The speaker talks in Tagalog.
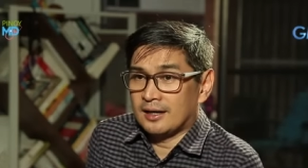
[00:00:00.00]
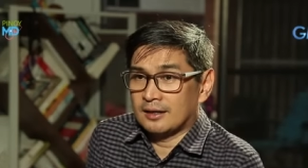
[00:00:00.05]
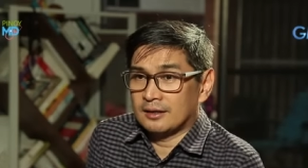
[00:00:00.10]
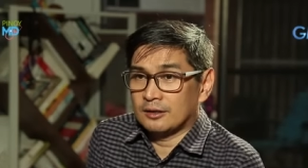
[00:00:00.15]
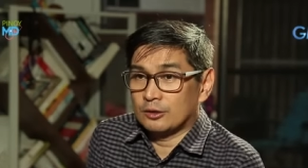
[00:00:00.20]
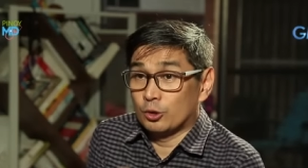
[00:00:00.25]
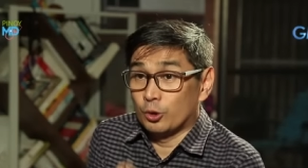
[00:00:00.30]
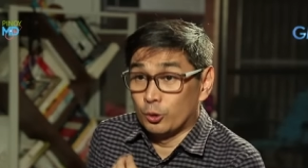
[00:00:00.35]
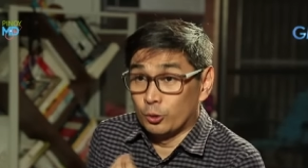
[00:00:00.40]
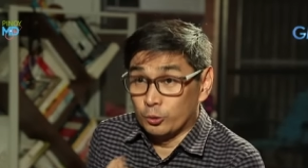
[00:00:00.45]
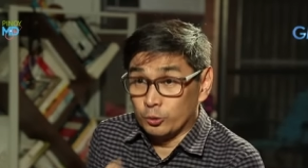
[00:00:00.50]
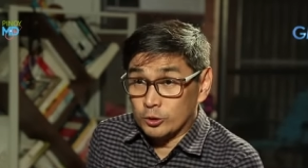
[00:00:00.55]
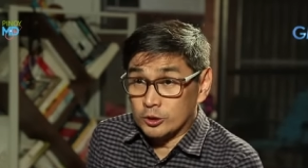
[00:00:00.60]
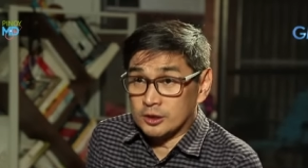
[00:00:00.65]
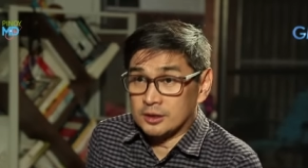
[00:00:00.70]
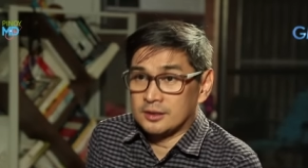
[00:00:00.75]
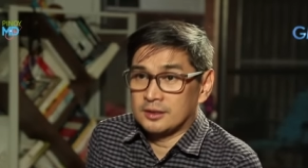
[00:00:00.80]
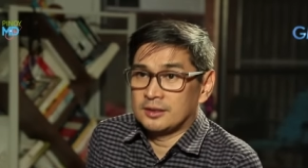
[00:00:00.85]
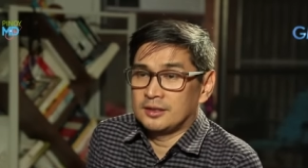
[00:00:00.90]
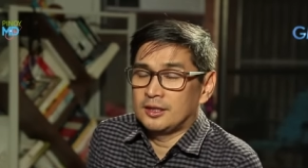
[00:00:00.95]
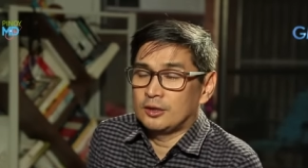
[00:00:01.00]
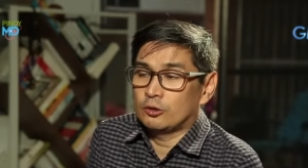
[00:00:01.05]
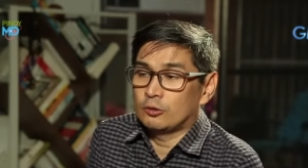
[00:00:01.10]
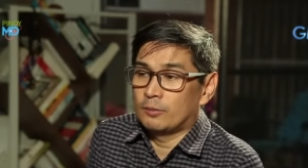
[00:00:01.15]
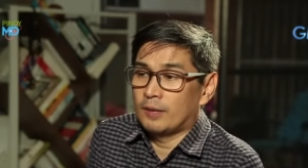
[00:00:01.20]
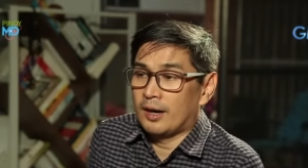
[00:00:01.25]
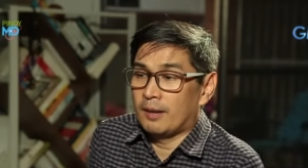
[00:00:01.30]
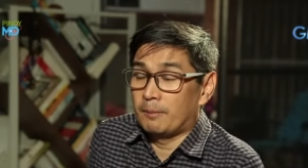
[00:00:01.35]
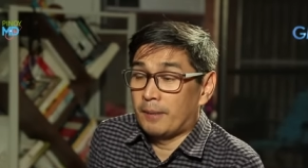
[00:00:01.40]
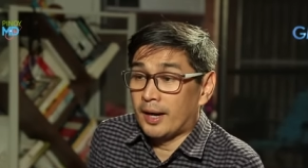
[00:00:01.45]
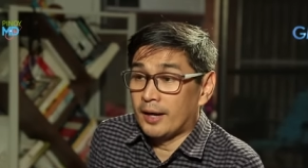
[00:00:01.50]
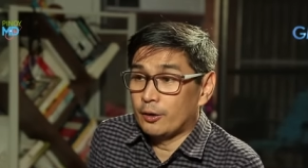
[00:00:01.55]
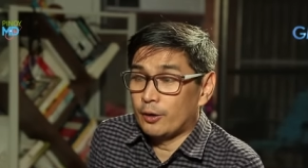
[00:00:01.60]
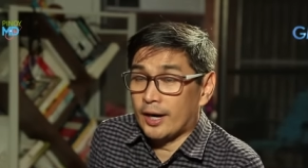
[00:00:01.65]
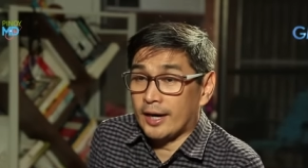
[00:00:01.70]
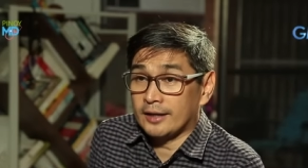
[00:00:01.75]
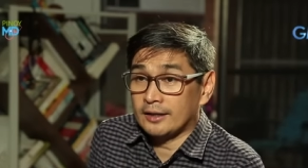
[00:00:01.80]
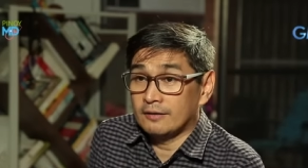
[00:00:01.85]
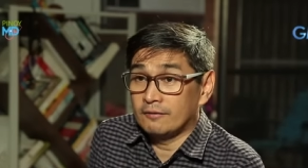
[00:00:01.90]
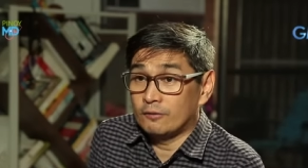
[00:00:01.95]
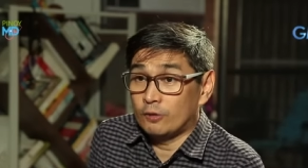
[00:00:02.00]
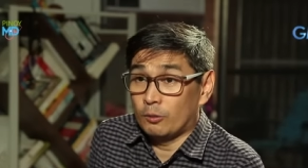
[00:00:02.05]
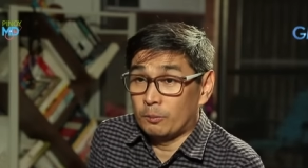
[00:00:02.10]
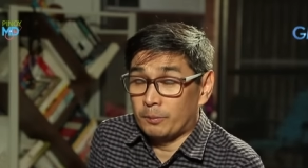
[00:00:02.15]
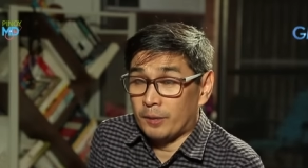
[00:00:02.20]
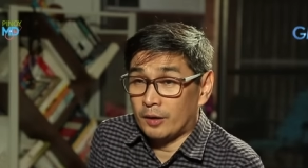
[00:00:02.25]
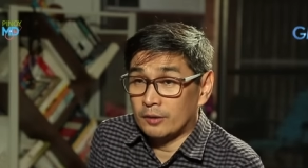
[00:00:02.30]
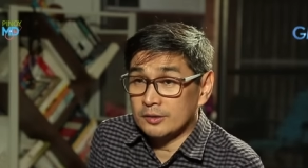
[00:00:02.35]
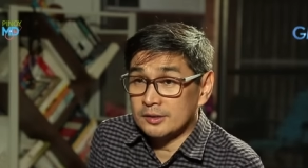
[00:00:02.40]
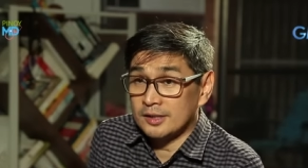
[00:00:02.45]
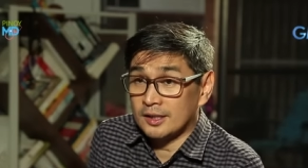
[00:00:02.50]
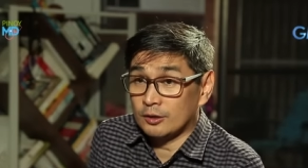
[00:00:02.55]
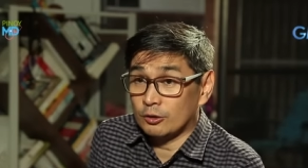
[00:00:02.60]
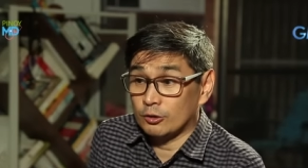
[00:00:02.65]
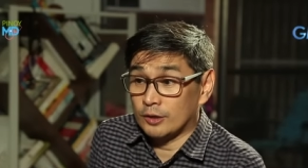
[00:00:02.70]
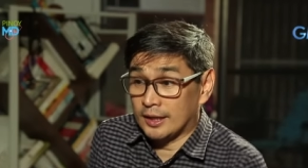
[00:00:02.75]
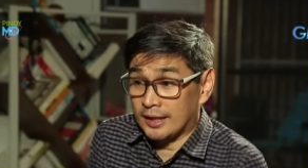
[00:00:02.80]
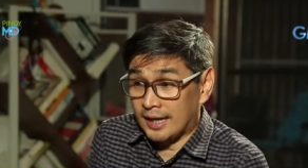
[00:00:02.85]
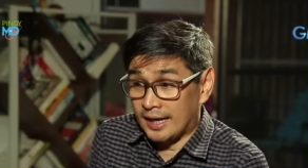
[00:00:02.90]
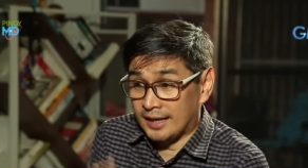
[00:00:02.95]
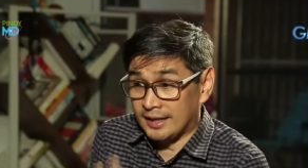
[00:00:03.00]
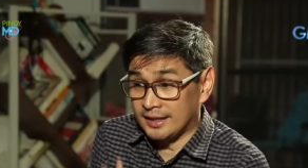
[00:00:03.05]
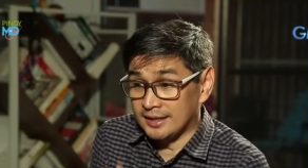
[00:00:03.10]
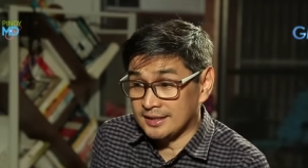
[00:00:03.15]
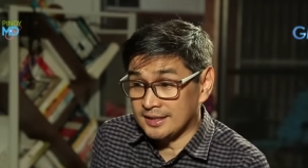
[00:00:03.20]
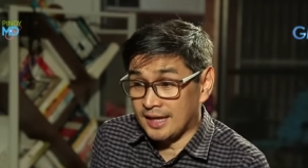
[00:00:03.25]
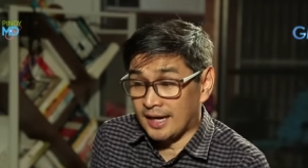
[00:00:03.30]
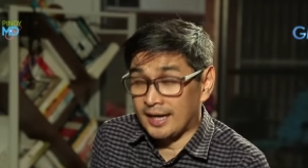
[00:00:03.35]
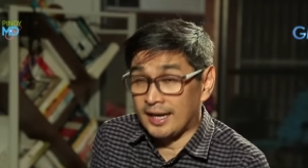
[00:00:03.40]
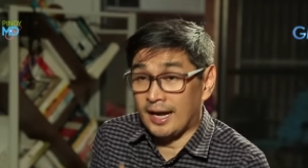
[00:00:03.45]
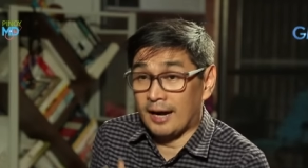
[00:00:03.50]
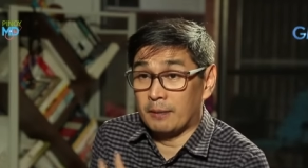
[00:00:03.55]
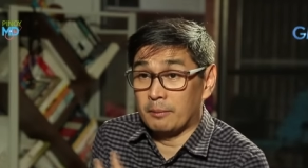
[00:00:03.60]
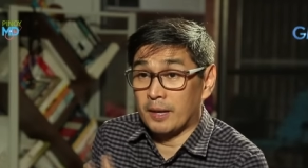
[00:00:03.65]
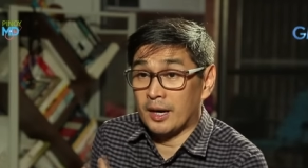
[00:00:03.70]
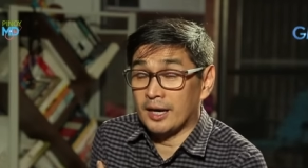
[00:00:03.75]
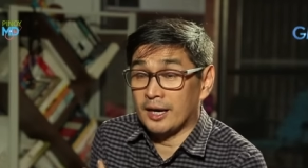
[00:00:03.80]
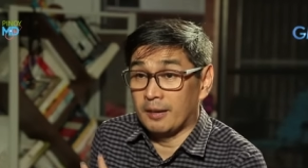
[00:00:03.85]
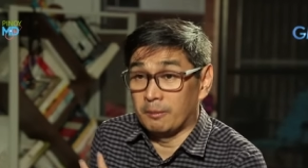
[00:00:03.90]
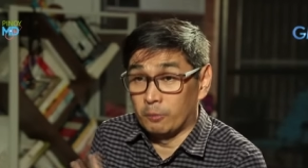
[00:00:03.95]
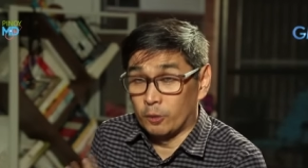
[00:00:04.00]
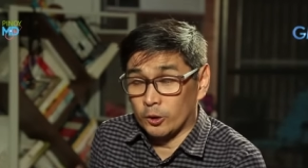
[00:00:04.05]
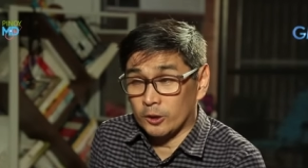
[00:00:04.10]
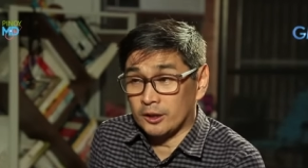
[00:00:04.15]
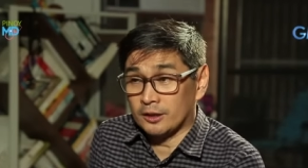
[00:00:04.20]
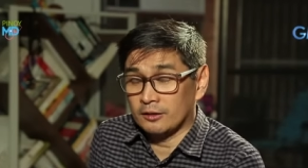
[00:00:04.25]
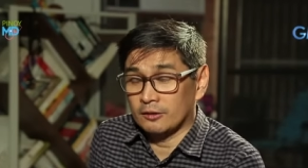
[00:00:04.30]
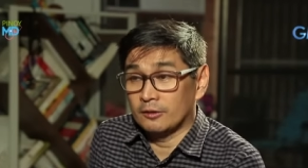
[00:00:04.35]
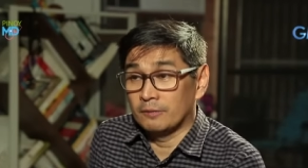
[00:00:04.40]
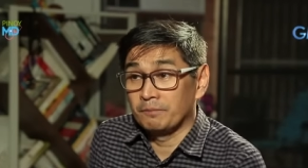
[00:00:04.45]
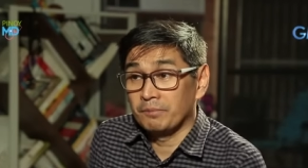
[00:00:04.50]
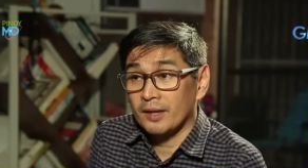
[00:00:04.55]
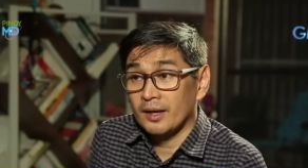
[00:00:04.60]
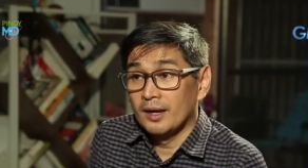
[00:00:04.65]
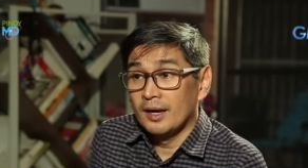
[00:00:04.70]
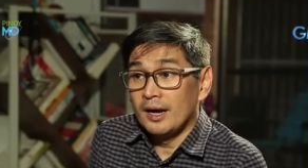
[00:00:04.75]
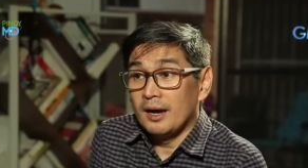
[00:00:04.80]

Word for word: ang dose nitong mga bioactive compounds na to na galing sa halamang gamot, no,